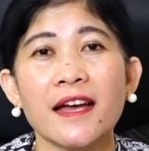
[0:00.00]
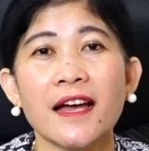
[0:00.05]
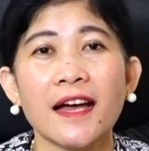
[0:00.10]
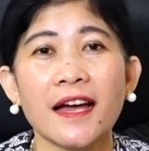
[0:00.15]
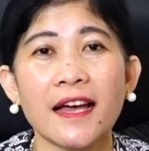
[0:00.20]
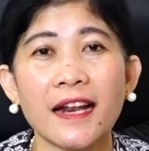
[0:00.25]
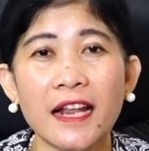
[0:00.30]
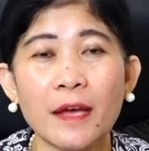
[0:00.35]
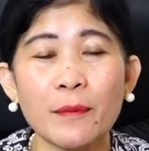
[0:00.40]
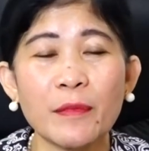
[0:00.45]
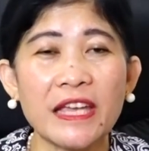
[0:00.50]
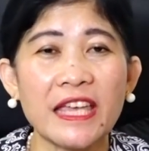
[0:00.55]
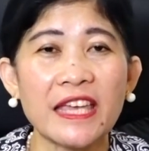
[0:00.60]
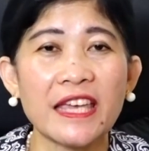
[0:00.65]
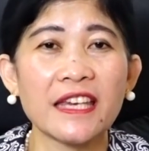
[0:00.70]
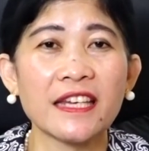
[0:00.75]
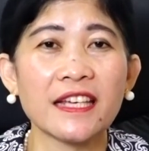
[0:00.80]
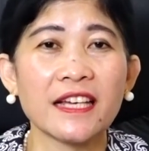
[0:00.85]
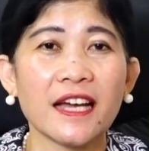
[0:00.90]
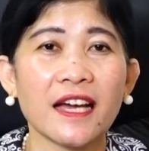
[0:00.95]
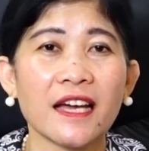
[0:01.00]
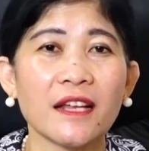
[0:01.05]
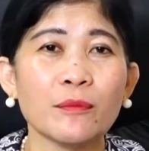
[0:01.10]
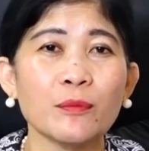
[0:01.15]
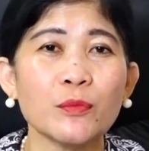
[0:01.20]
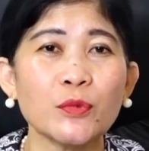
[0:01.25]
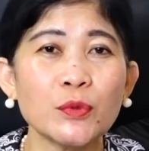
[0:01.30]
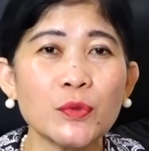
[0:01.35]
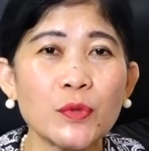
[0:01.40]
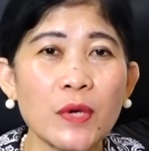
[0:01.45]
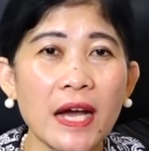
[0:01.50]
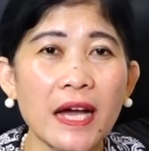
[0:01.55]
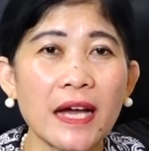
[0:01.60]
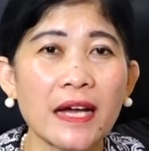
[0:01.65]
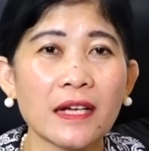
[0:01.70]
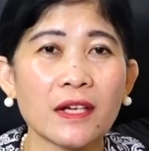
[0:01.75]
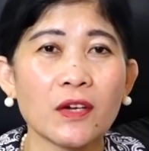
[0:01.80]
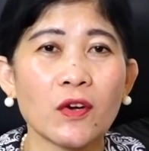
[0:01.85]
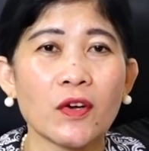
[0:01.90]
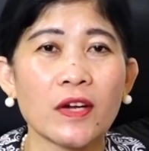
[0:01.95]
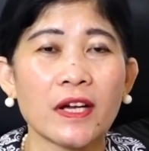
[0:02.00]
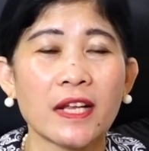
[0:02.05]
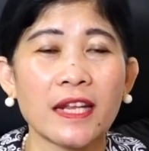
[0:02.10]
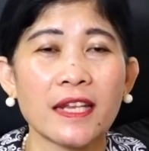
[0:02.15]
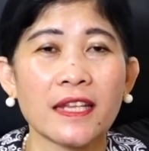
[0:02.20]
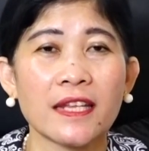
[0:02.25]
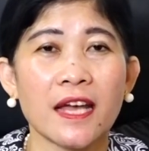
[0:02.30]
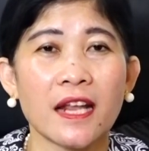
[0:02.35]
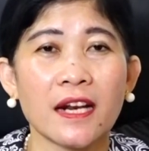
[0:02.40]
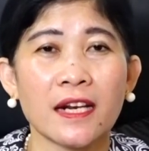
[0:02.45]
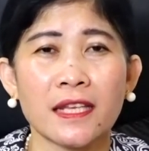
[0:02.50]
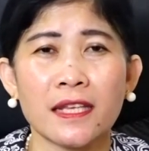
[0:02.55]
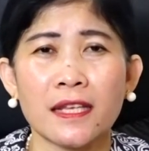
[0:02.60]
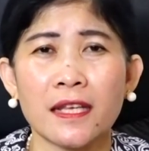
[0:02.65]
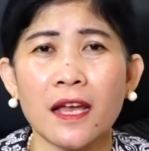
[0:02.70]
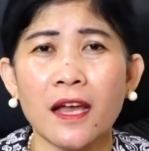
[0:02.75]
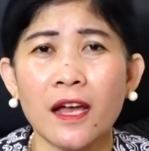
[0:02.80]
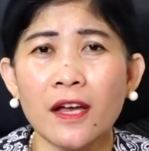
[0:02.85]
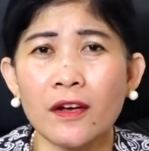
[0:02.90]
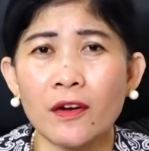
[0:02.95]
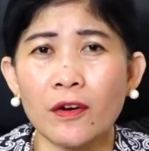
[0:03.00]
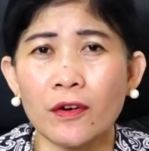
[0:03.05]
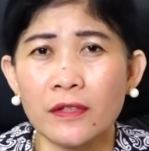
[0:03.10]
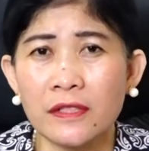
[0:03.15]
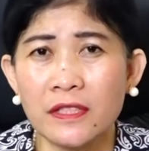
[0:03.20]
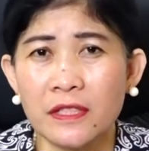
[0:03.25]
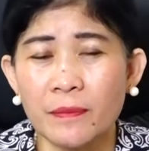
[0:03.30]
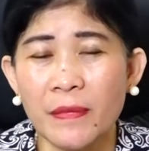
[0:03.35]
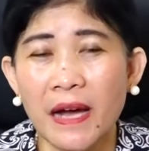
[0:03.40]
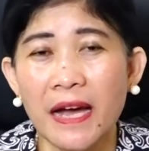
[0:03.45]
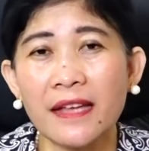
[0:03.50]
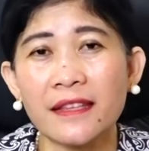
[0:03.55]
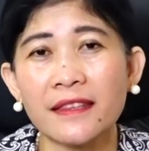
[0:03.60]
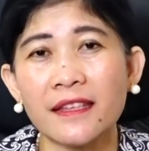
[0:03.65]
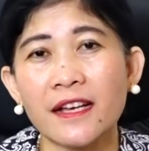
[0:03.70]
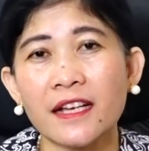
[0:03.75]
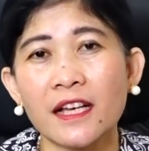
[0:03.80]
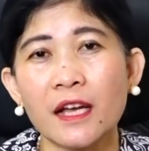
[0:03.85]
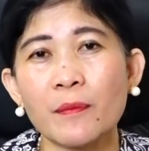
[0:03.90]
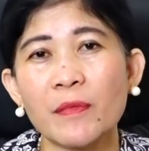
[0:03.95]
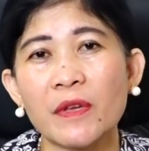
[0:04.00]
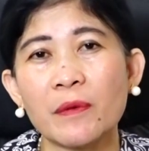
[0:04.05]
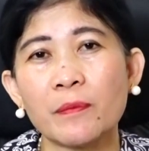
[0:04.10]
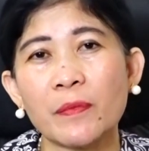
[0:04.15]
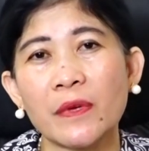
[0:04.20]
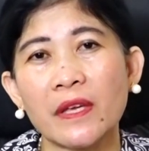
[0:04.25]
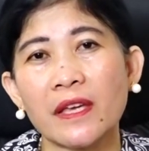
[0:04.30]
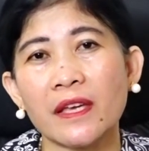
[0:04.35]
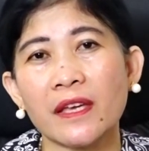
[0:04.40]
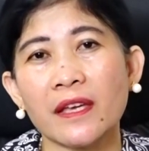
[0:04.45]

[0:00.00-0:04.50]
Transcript: Allah menginginkan buah konkret dari jemaat HKBP